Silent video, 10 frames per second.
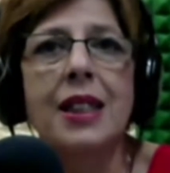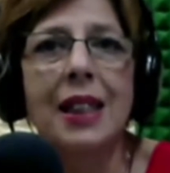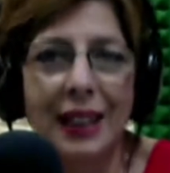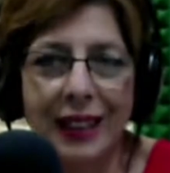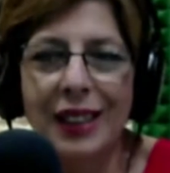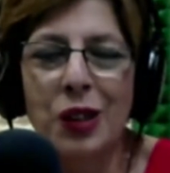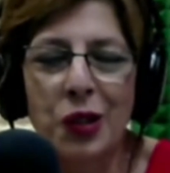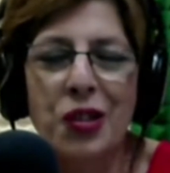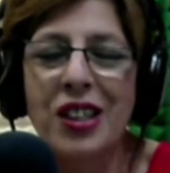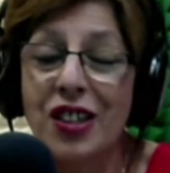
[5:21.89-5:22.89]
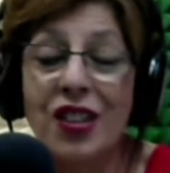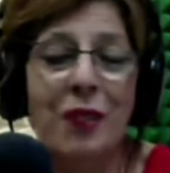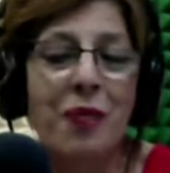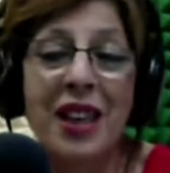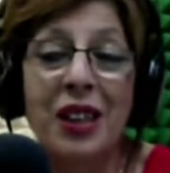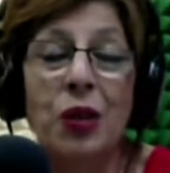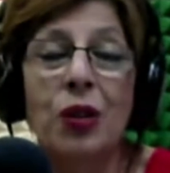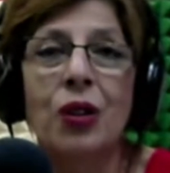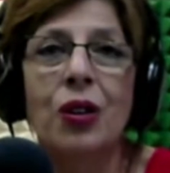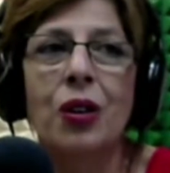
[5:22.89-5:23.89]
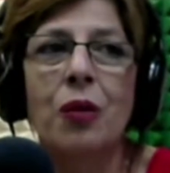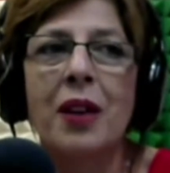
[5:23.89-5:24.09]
Sì, la tecnologia, c'è meno,